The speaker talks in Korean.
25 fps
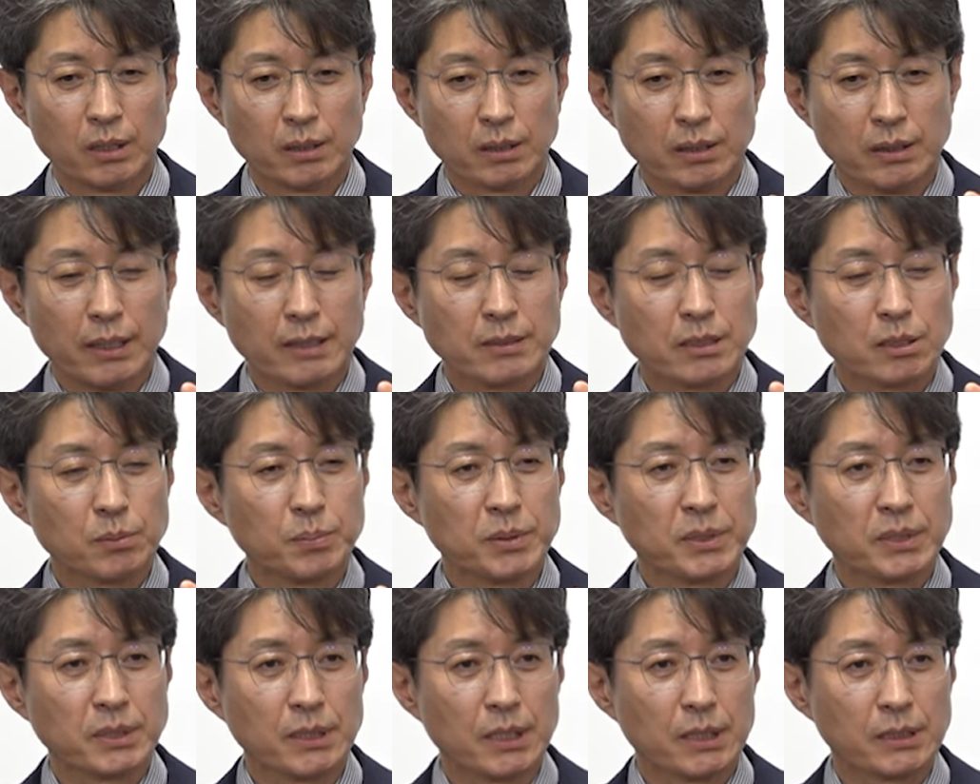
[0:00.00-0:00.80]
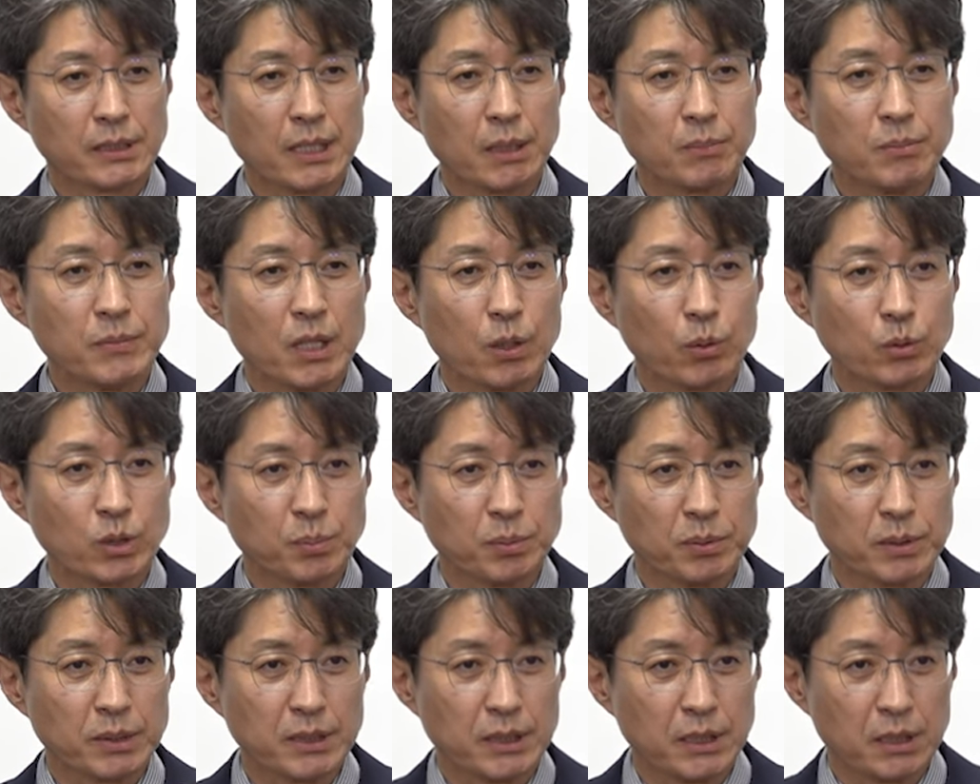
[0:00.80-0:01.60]
이 SPC에 참여하고
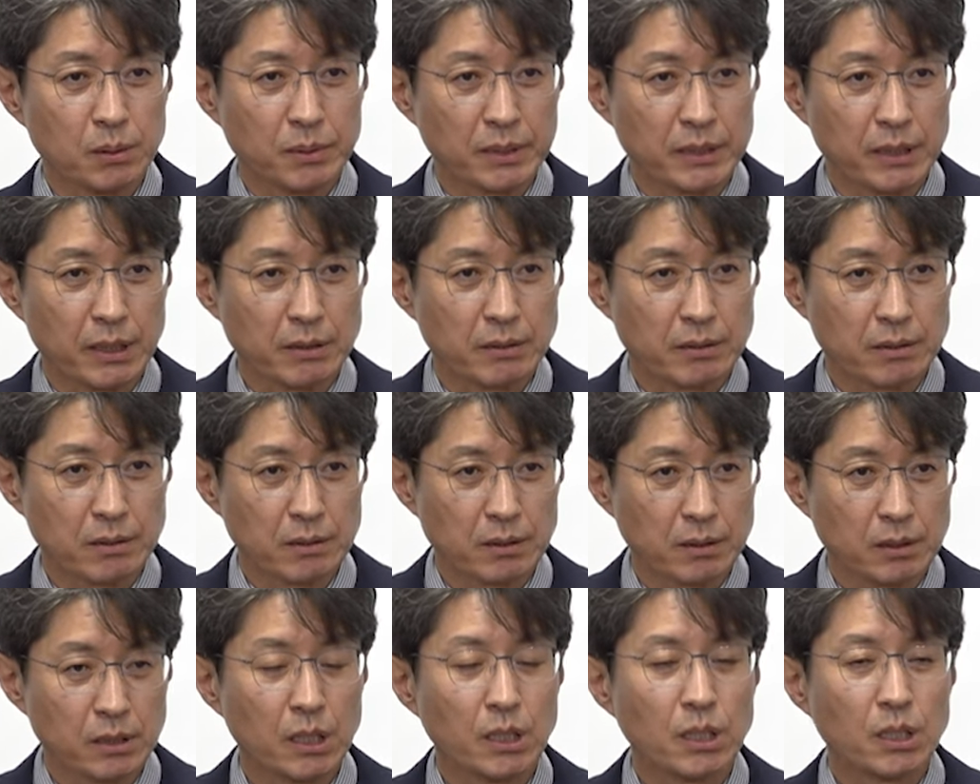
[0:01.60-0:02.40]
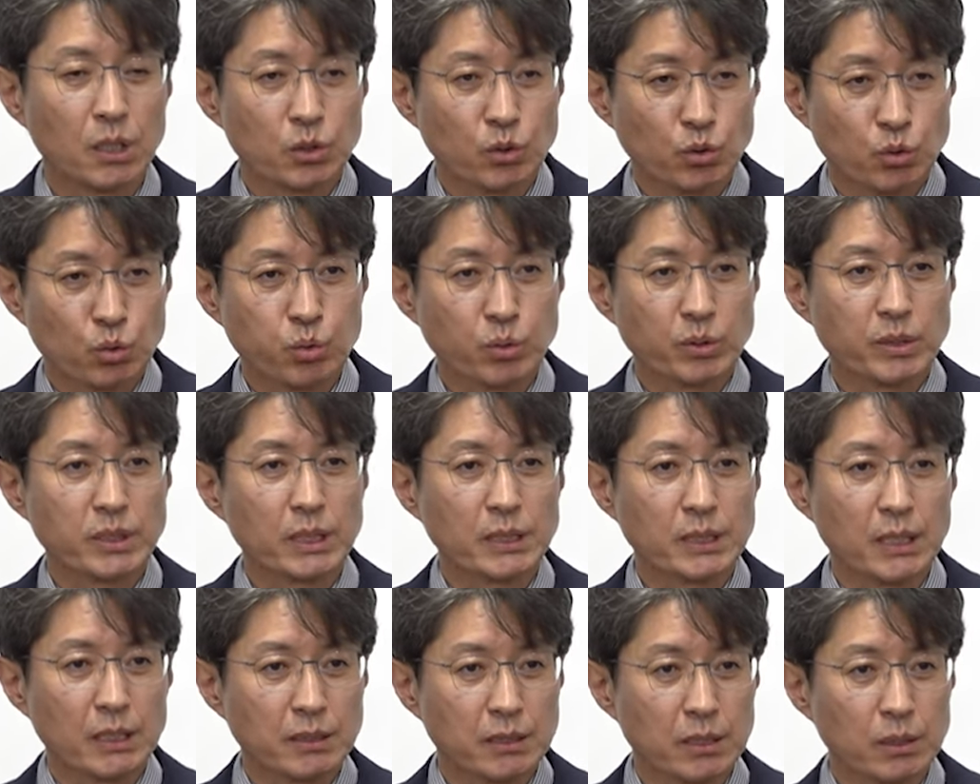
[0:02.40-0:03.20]
싶은 기업에 대해서는 출자자